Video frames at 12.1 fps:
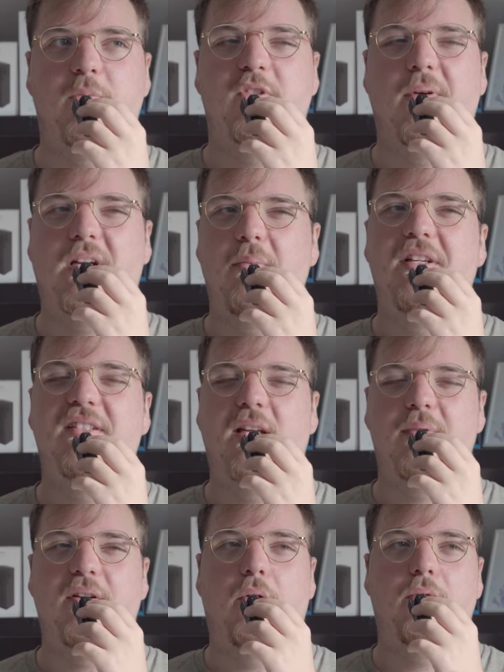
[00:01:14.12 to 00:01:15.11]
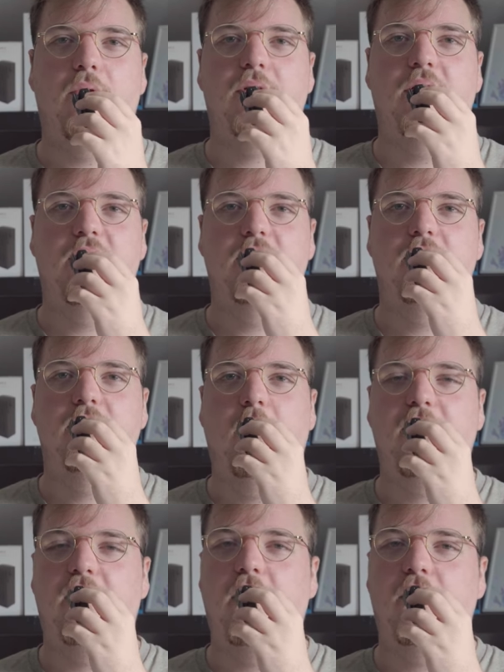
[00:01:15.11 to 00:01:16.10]
zwei, drei Meetings habe ich auch noch, ja.
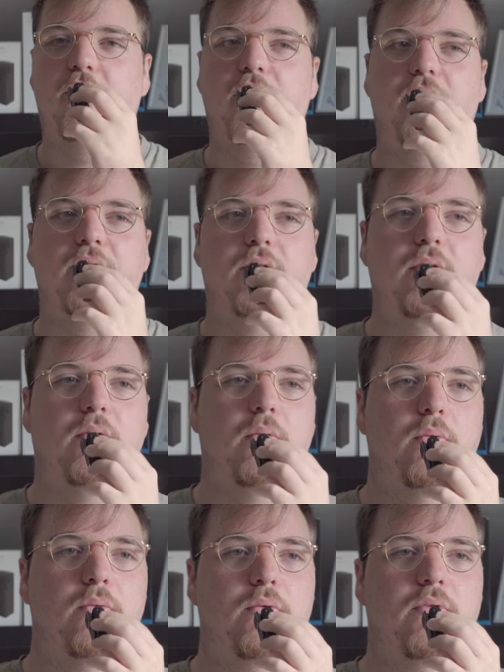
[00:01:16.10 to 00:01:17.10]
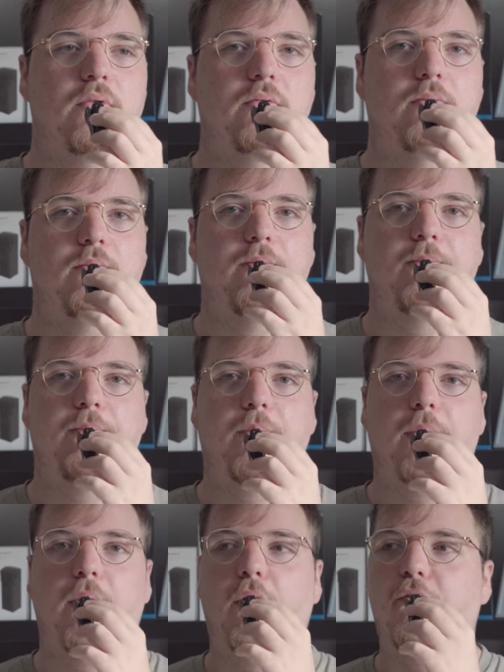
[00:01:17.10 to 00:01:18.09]
Habe ich gerade nachgeschaut. Und
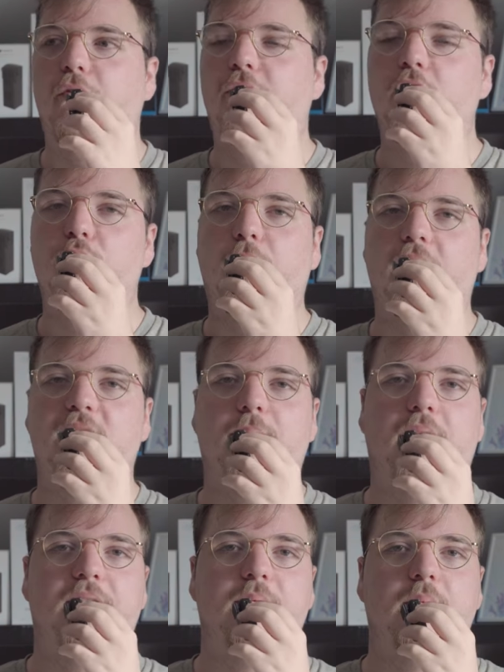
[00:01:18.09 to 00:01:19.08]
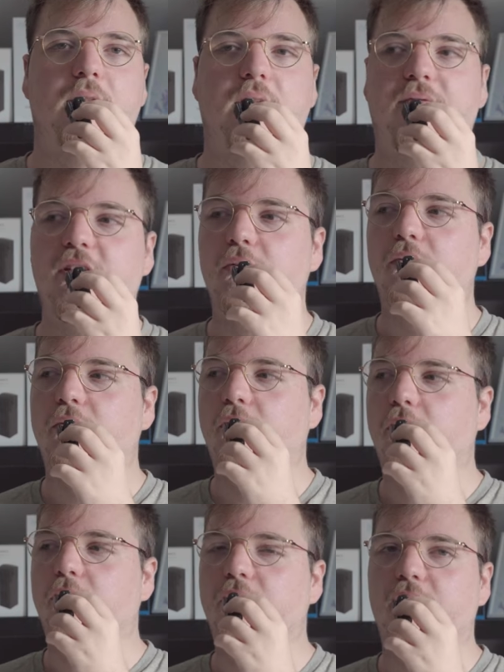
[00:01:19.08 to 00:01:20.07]
ja, ich wünsche viel Spaß bei dem äh, Video
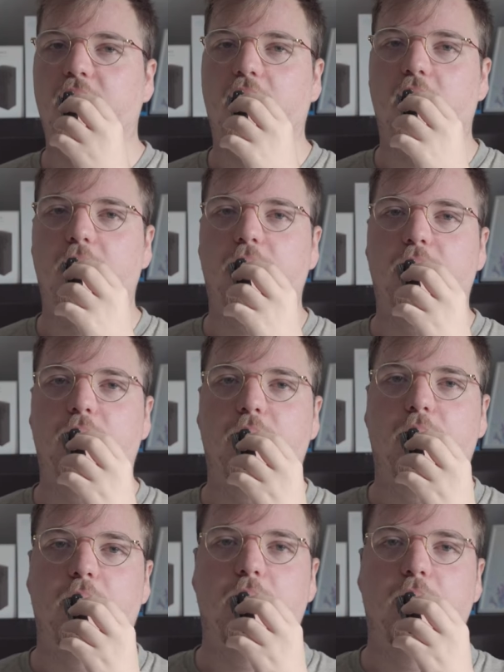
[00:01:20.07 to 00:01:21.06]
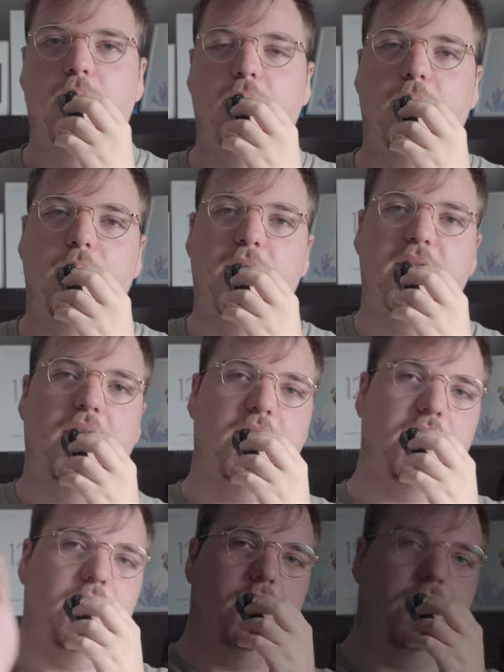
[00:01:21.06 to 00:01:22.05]
und ähm, bis gleich.